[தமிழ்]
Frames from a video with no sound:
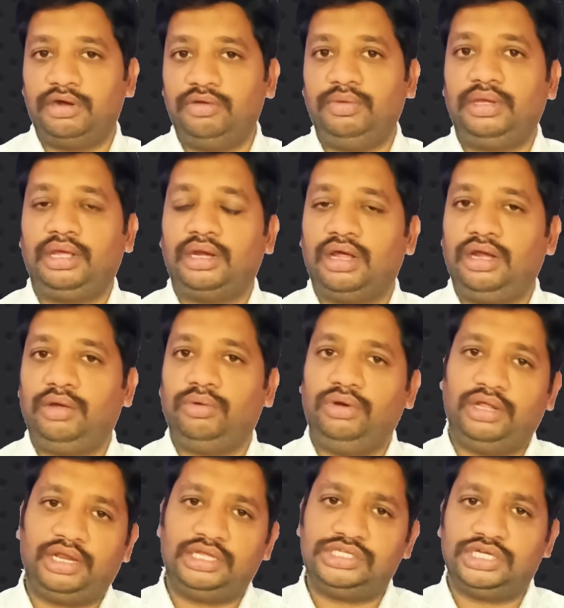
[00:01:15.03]
பண்ணுவீங்க நானே கூட
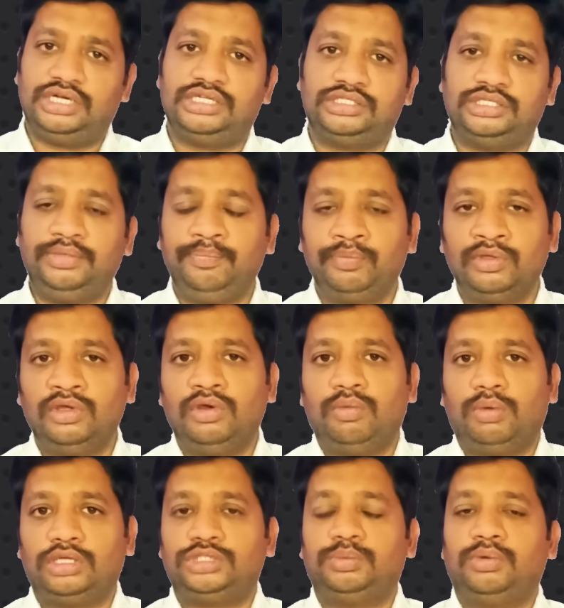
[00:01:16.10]
நிறைய சேனல்ஸு
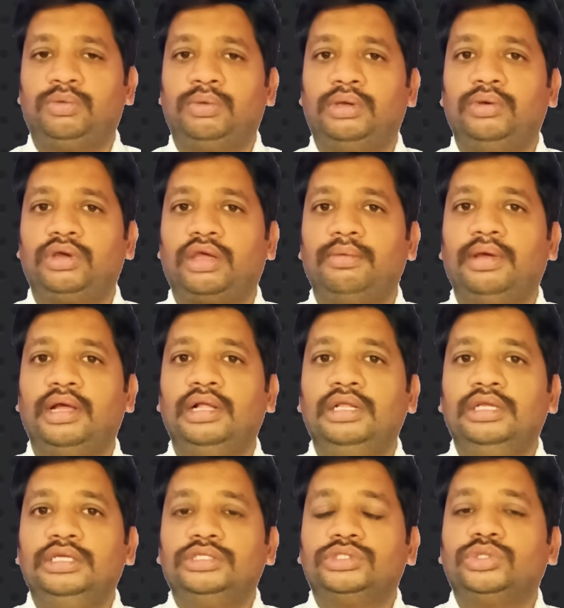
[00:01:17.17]
வாட்ச் பண்ணுவேன் ஓகேவா
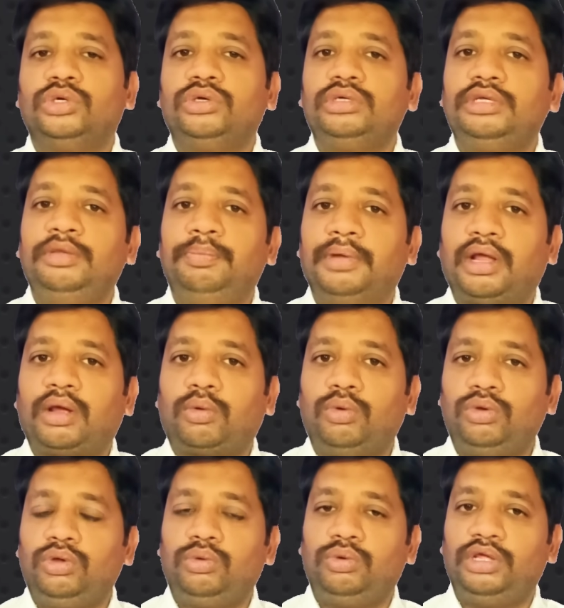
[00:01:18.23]
ஸோ இப்போ நான்
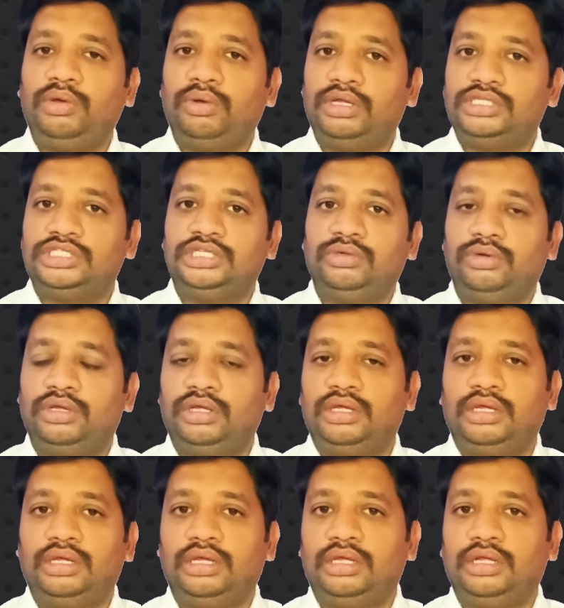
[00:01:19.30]
கொடுக்கக்கூடிய ஒரு சின்ன ஒரு
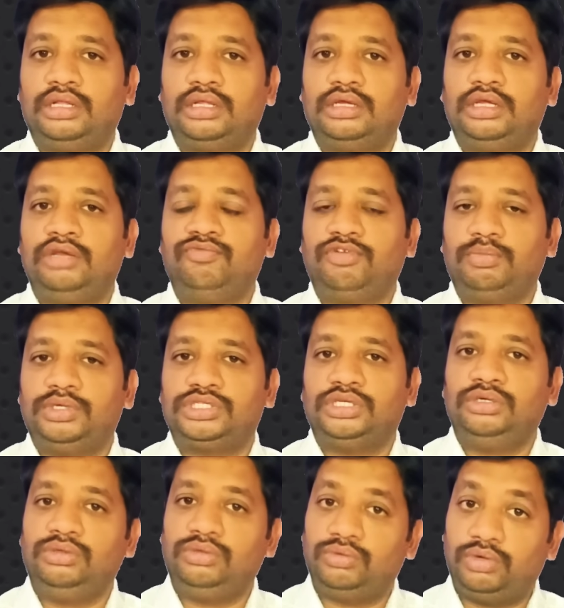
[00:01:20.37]

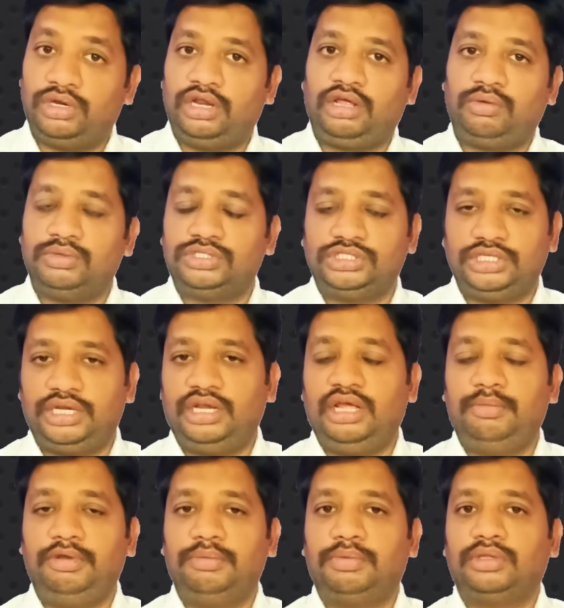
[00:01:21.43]
இன்ஃபர்மேஷன் ஒரு ரெக்வஸ்ட் என்ன
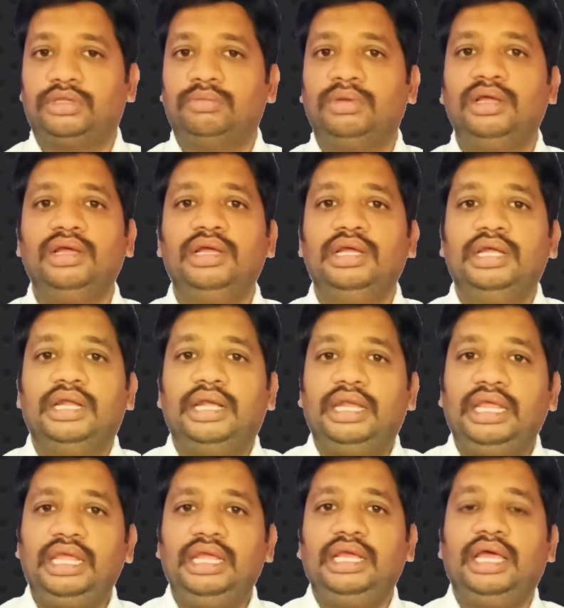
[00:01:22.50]
அப்படின்னு பார்த்தோம்னா
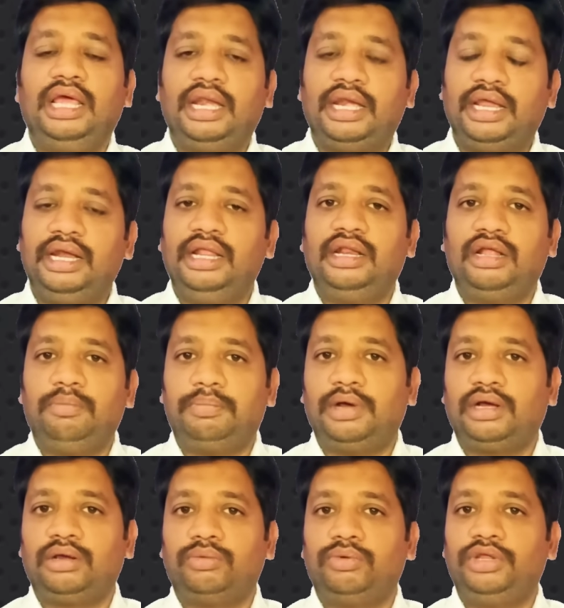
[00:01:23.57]
நீங்கள் ரெகுலராக
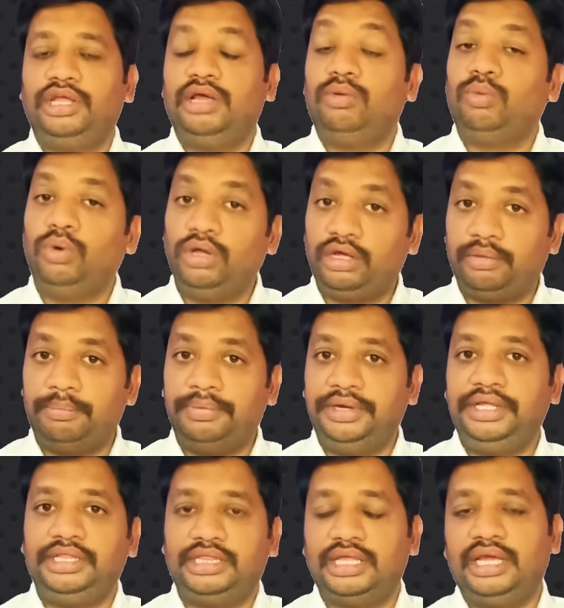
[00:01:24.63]
பார்க்கக்கூடிய உங்களுக்கு
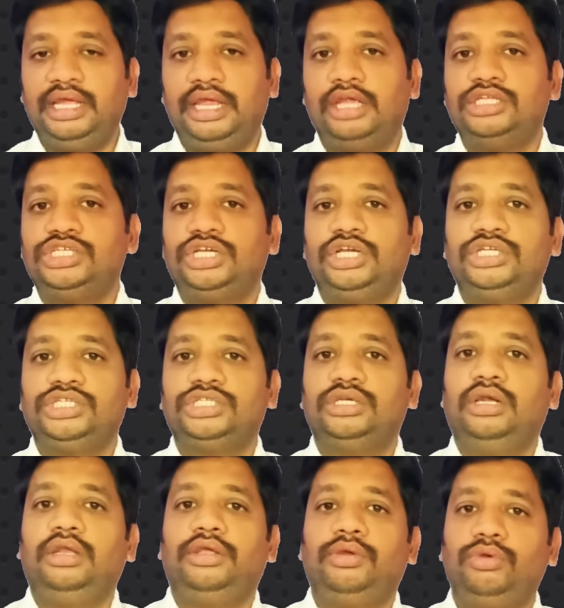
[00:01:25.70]
பிடித்த
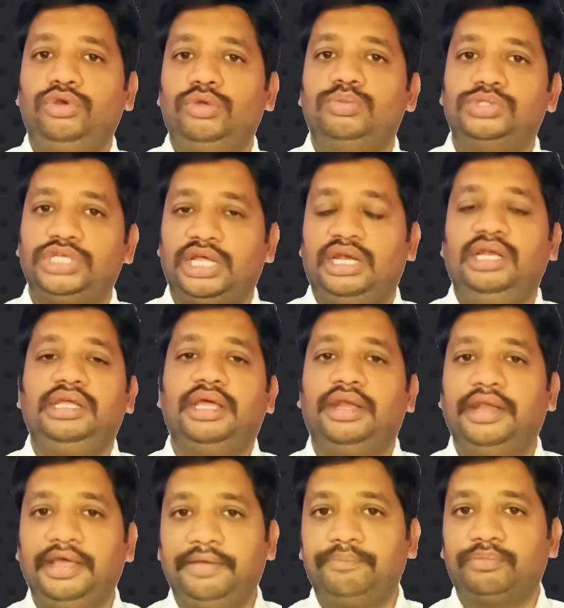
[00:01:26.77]
எஜுகேஷனல் யூடியூப் சேனல்
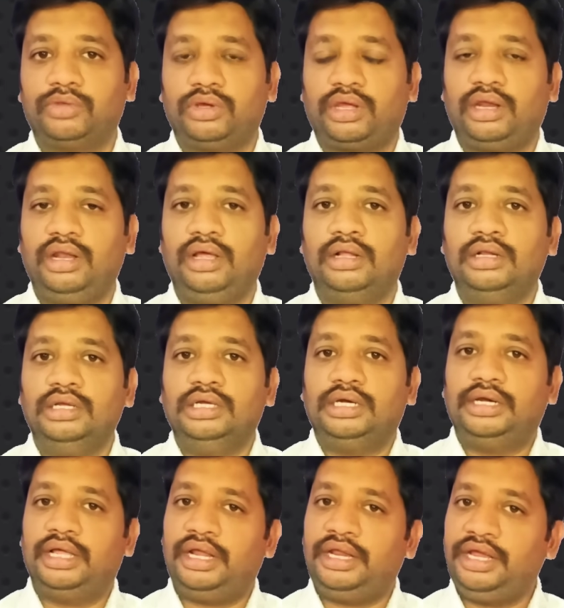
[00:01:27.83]
என்ன ஓகேங்களா
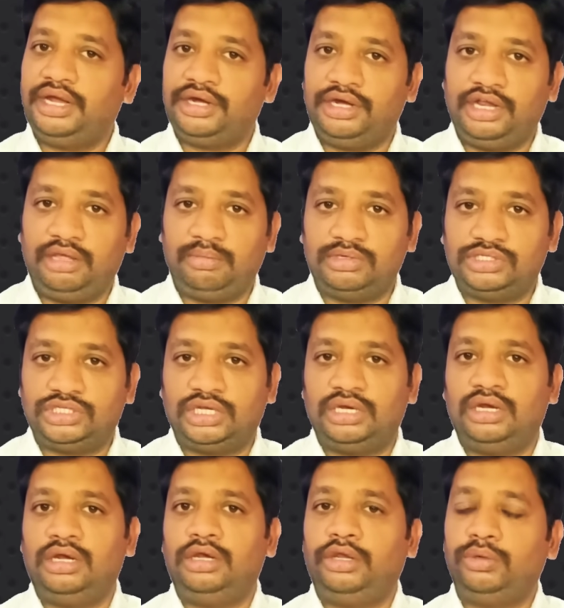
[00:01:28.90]
நிறைய என்டர்டெயின்மெண்ட்
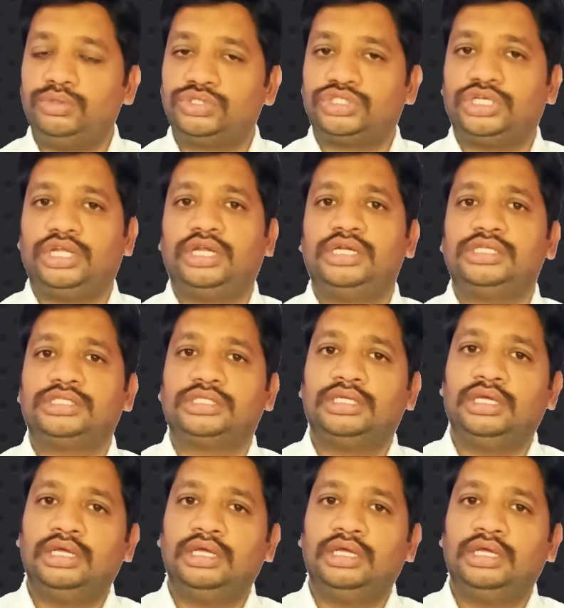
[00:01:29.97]
சேனல் நியூஸ் சேனல்ஸ்